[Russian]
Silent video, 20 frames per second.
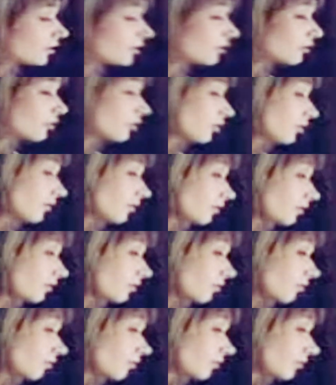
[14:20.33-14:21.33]
вас
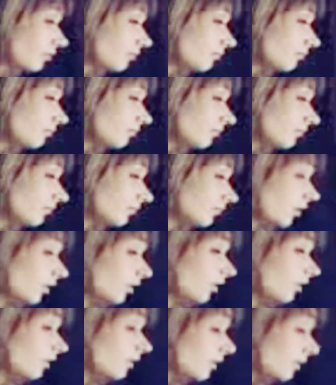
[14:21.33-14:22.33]
разочаровал, Юрий.
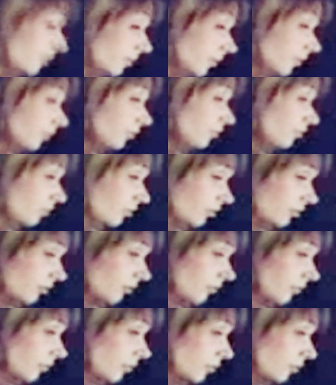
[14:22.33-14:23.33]
И самое
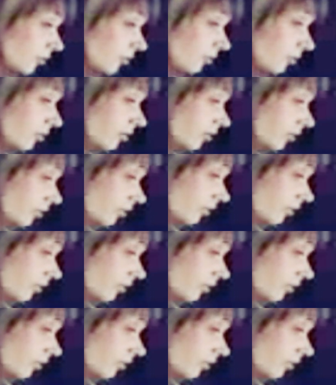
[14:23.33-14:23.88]
лучшее, что вы можете